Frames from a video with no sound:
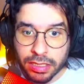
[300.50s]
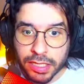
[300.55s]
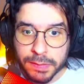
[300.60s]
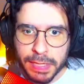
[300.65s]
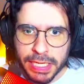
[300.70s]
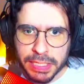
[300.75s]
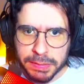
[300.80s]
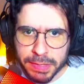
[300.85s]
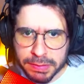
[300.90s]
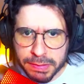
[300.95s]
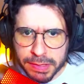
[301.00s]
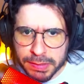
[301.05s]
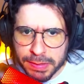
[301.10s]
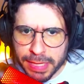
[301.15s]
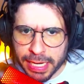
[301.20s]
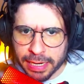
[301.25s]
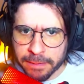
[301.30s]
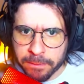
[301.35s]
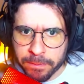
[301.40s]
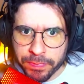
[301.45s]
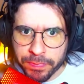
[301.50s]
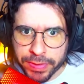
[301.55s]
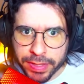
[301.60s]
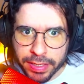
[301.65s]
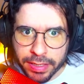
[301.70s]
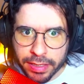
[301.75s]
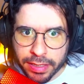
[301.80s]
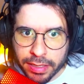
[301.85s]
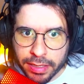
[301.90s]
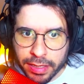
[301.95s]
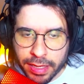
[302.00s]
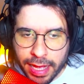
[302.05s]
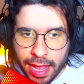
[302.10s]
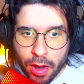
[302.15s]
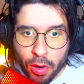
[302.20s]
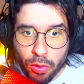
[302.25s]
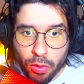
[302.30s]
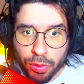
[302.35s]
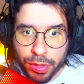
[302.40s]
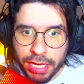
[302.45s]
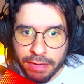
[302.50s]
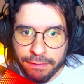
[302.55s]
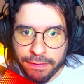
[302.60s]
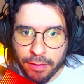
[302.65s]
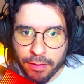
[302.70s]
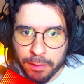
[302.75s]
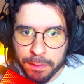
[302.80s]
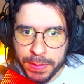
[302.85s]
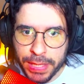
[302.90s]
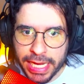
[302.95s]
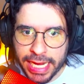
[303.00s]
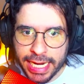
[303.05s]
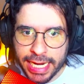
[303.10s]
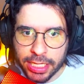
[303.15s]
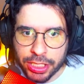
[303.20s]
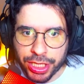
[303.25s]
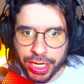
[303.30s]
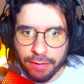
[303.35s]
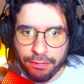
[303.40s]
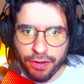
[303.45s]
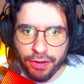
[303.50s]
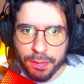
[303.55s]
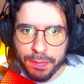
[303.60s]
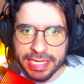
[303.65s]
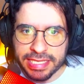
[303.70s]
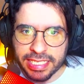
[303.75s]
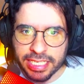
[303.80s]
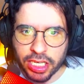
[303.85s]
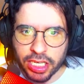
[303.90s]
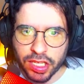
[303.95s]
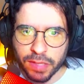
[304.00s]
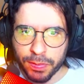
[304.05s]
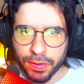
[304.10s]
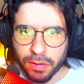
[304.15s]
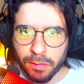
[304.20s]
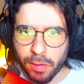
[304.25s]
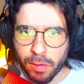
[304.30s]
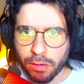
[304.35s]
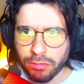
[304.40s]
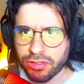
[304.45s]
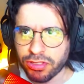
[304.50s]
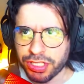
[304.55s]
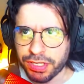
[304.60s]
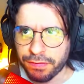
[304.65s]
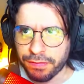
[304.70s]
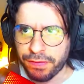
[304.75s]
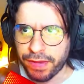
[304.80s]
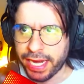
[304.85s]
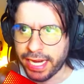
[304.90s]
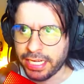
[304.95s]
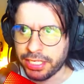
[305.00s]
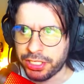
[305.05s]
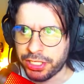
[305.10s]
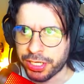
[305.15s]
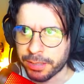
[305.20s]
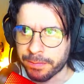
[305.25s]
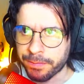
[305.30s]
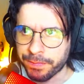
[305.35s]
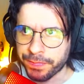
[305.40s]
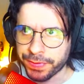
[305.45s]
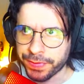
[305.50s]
Espera, espera, espera, espera. É o Evil Plant. Ele foi perseguido por um monstro diferente.